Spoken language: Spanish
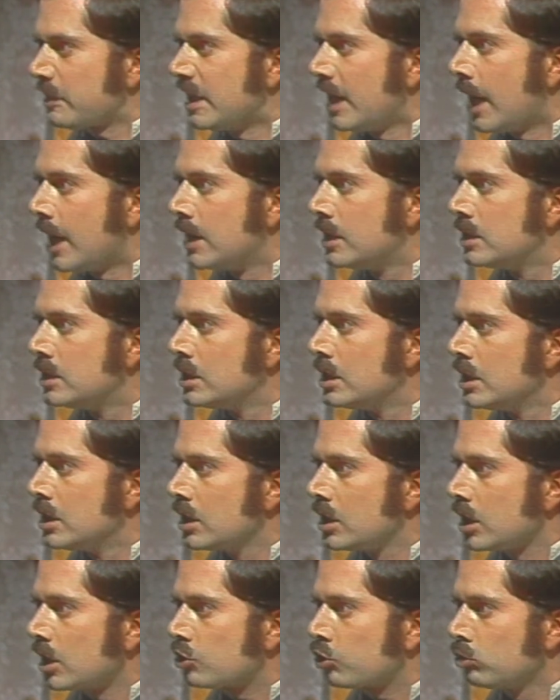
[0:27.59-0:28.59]
Vila.
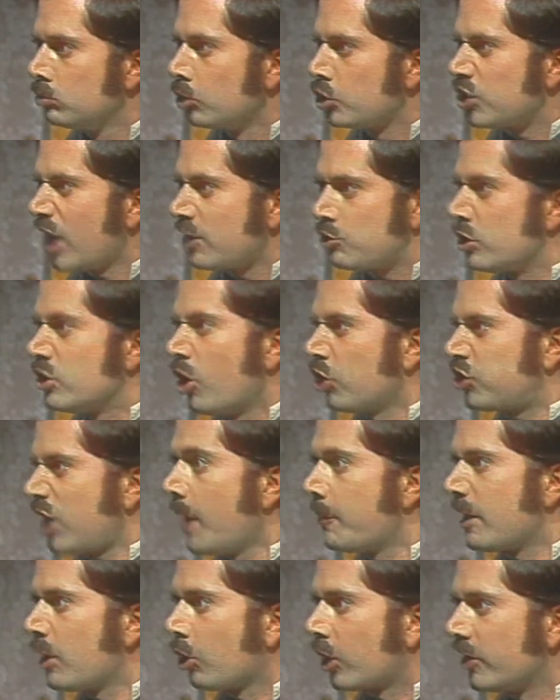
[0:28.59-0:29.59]
Es un muchacho y no
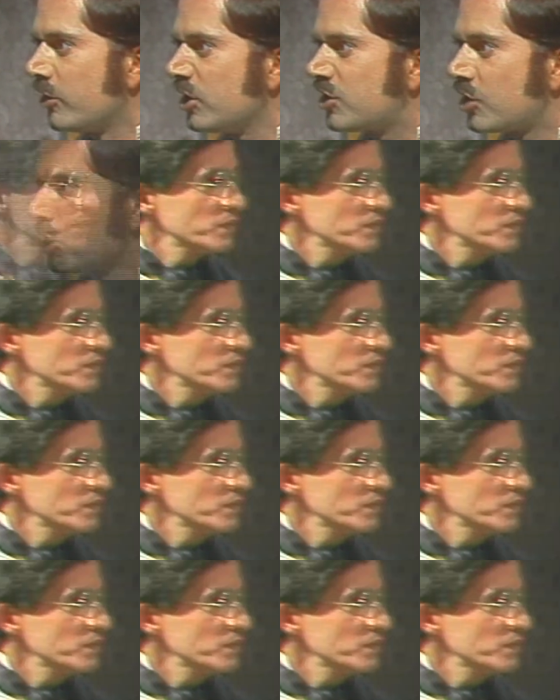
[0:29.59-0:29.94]
sabe lo que dice.